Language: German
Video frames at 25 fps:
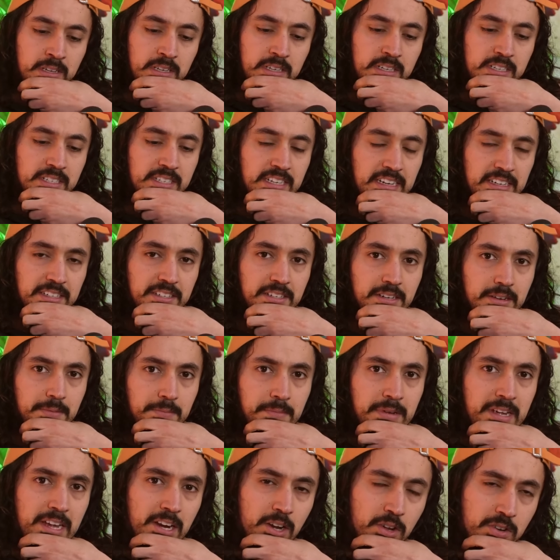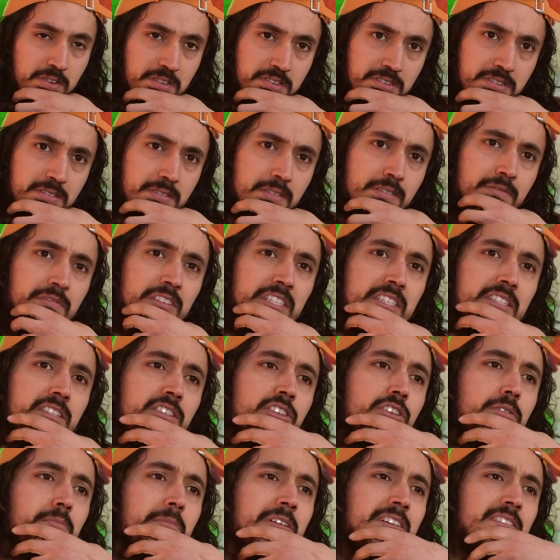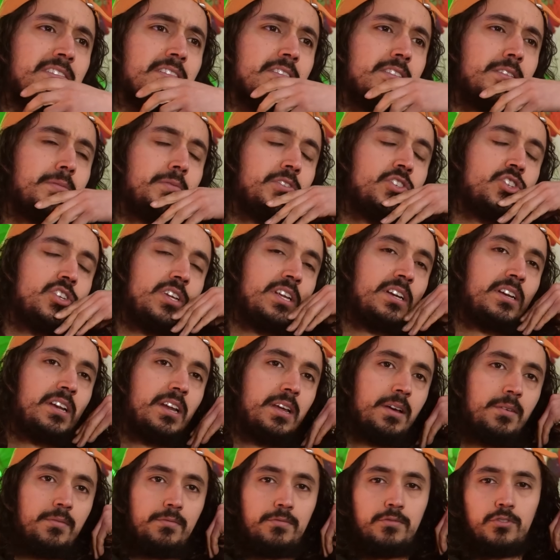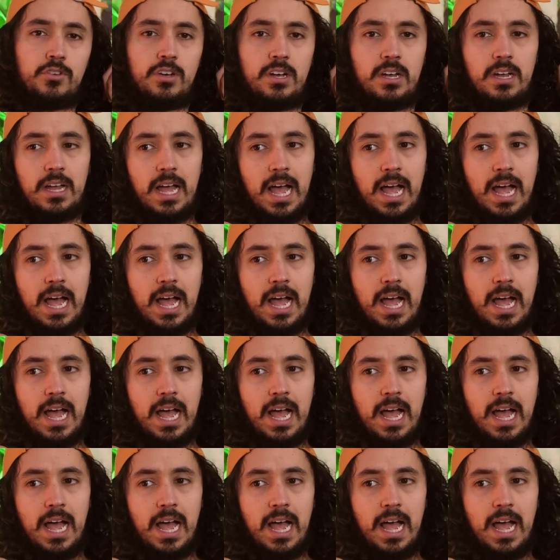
gesagt haben, hey Leute, wir sind nicht mehr dieser Zwischenhändler für